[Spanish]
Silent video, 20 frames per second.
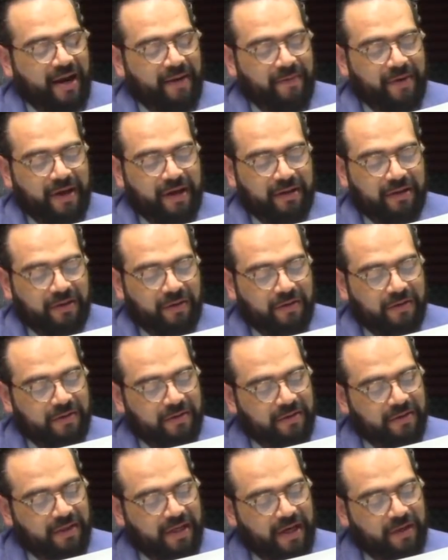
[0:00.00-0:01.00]
abierto
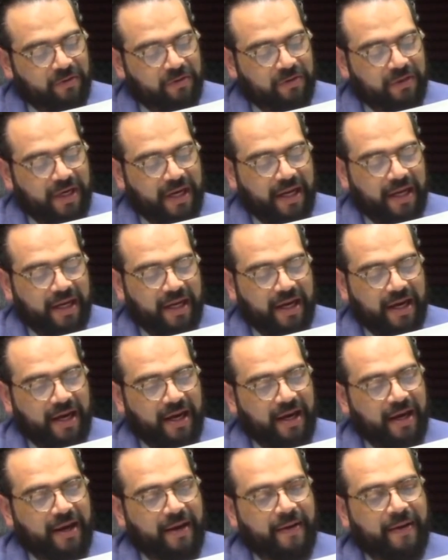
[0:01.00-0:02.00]
de
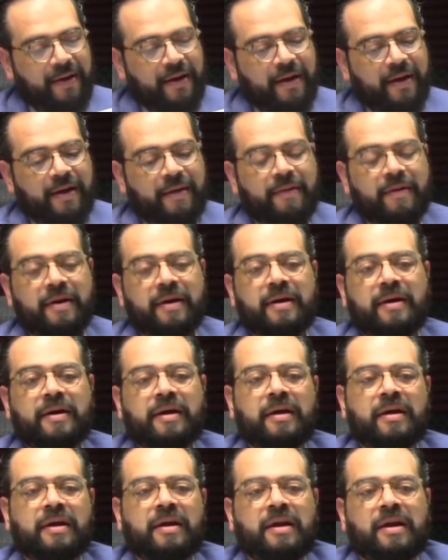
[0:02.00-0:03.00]
Australia
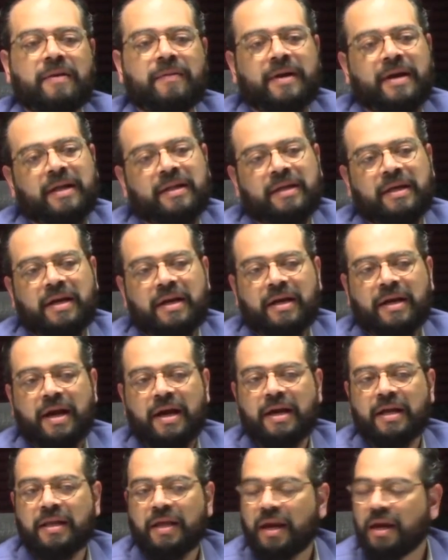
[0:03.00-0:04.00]
le van a tener que
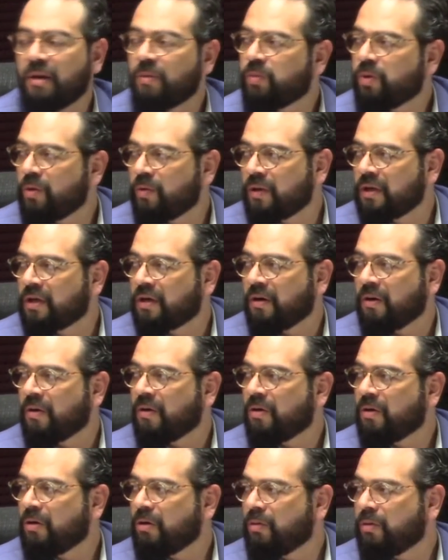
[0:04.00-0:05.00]
quitar el público.
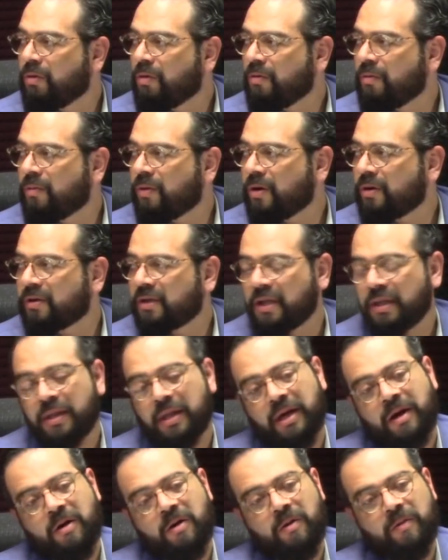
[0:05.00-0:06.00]
Hubo un brote
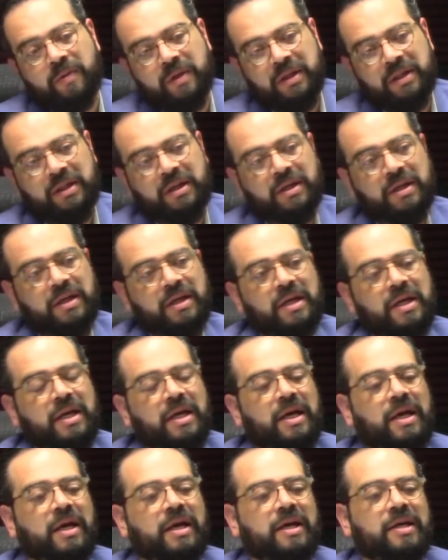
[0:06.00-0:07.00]
de COVID
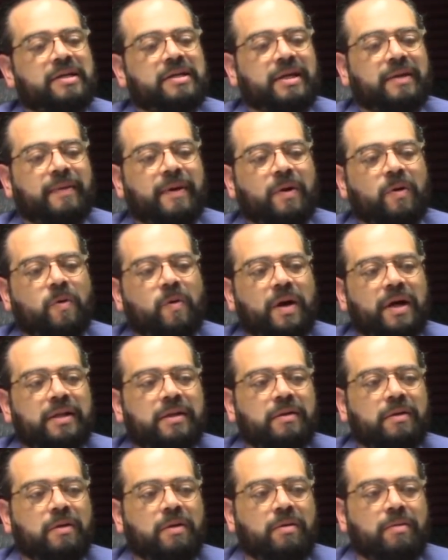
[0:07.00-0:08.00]
y estaban
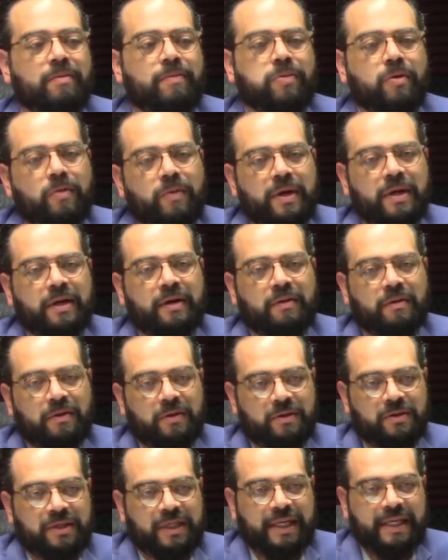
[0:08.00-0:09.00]
jugando con público
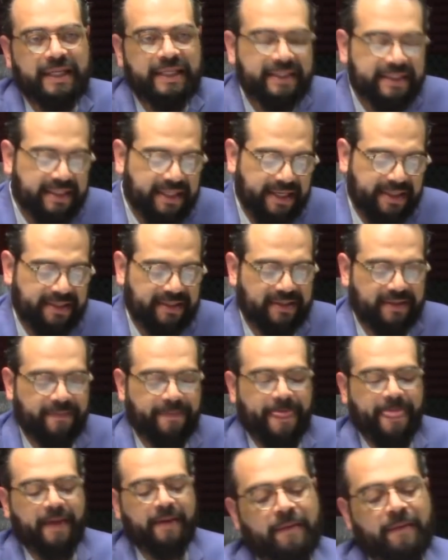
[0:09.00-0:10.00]
los tenistas.
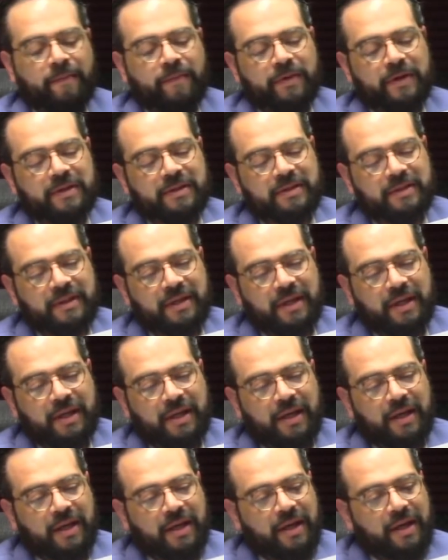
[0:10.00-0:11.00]
Pues
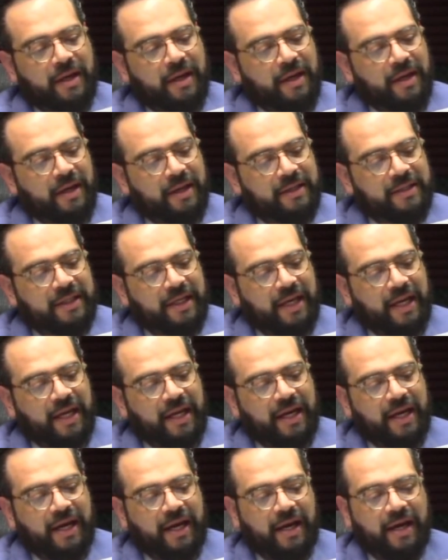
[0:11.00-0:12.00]

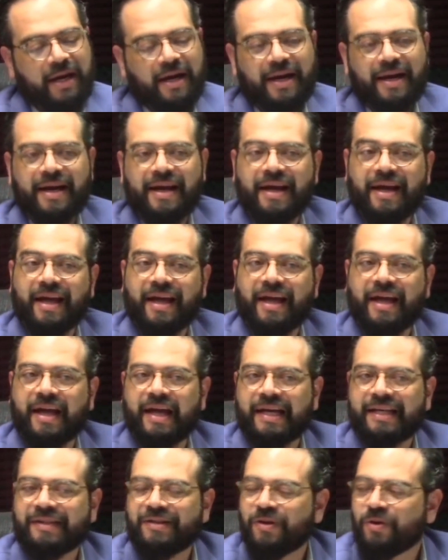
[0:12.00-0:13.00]
Serena,
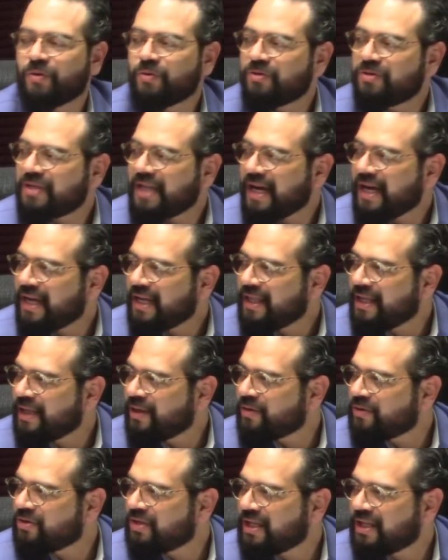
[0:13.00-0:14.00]
que dio un saque de
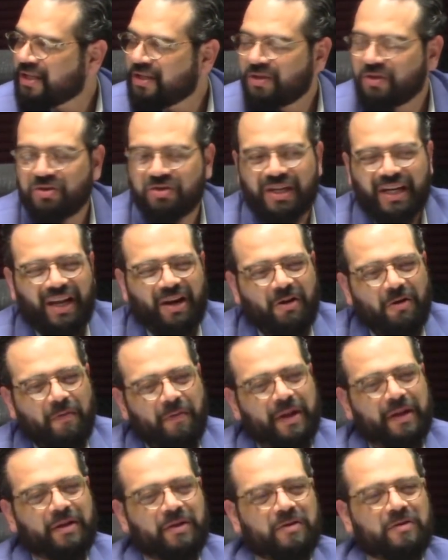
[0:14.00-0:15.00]
200
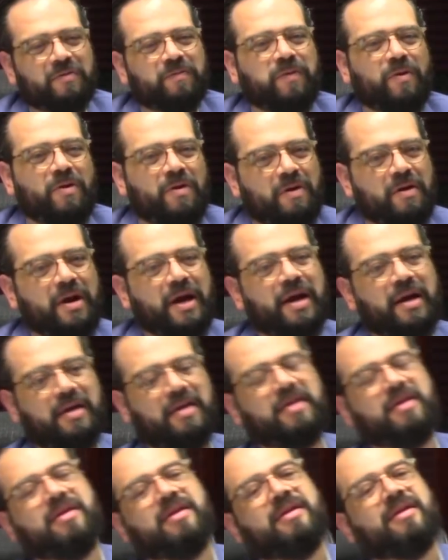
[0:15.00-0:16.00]
kilómetros por hora.
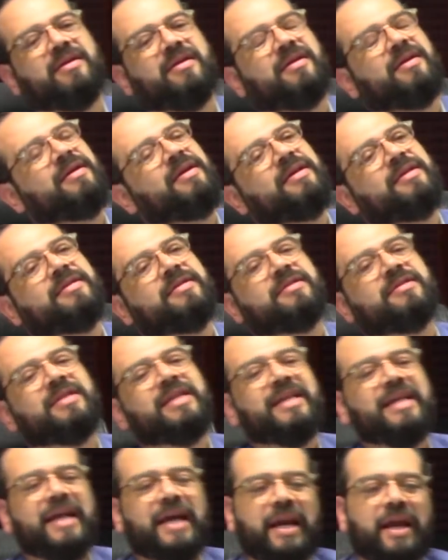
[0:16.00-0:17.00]
Es
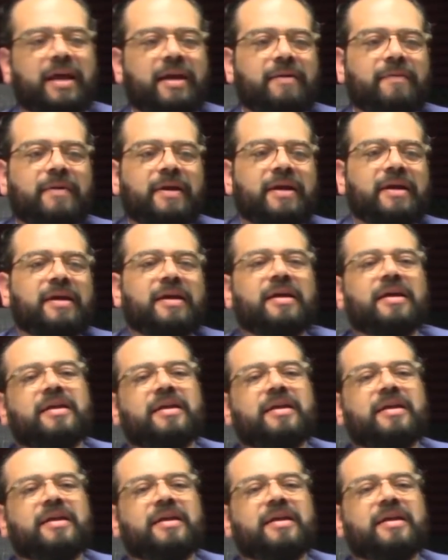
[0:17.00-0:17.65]
increíble.